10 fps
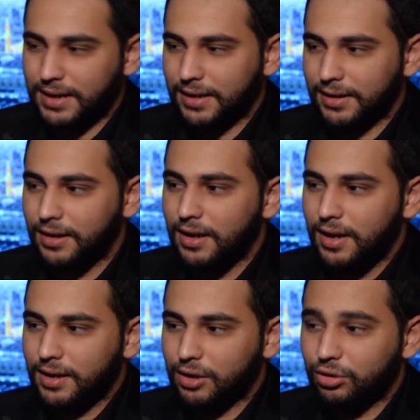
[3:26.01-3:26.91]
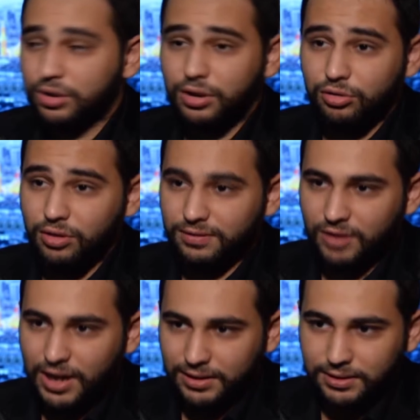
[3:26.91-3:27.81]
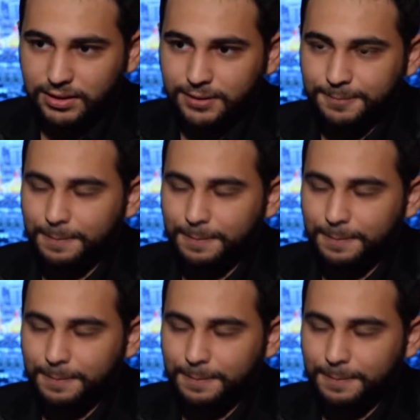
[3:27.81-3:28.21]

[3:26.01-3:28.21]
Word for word: يعني كانوا كثير يوقفوا حدي